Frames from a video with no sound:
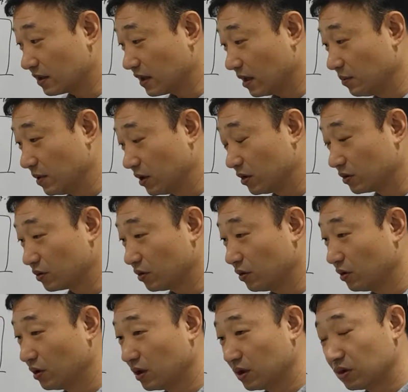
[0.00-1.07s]

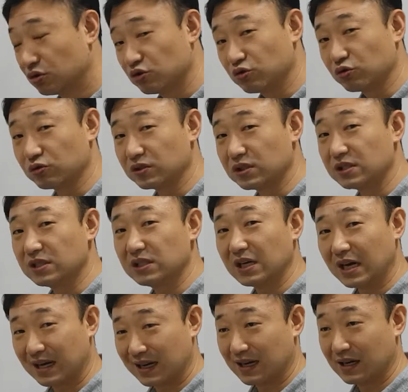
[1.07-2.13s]
따먹어도 죽지
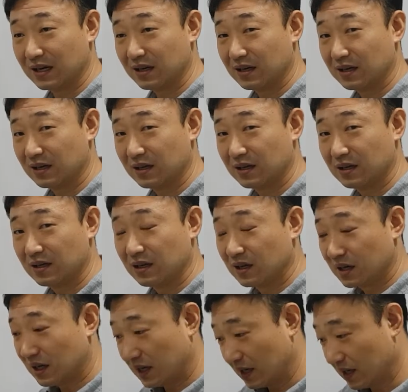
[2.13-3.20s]
않아.
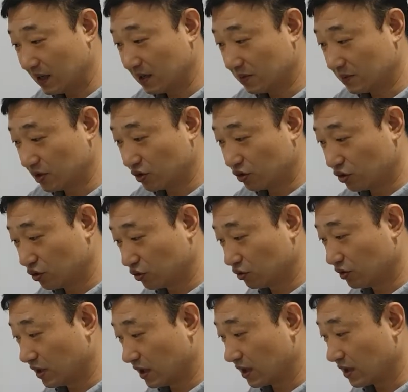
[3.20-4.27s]
하나님은
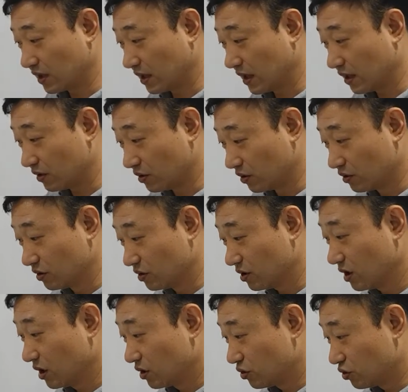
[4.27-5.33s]
죽는다 그러는데 너는
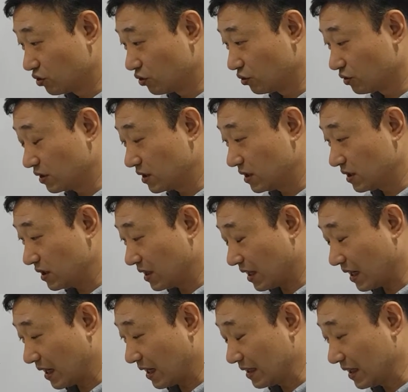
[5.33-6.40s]

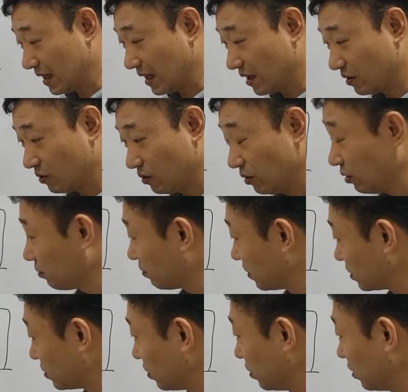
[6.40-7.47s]
죽지 않아라고
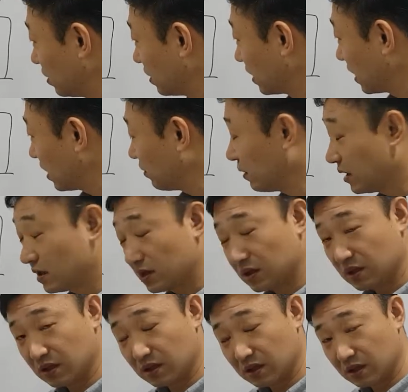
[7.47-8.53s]
뭐죠?
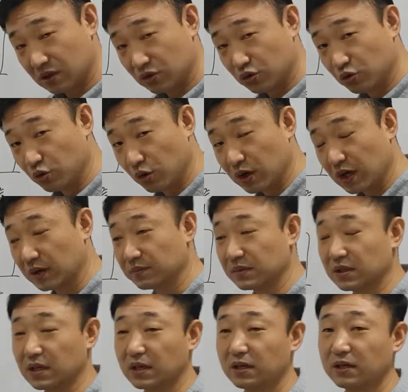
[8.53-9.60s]
하와를
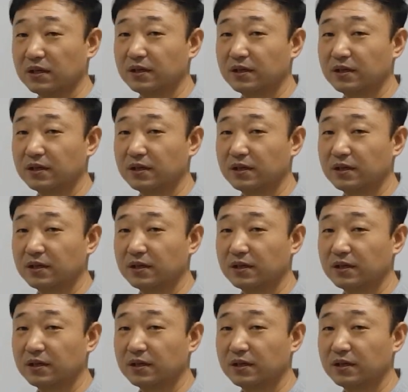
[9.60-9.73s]
유혹합니다.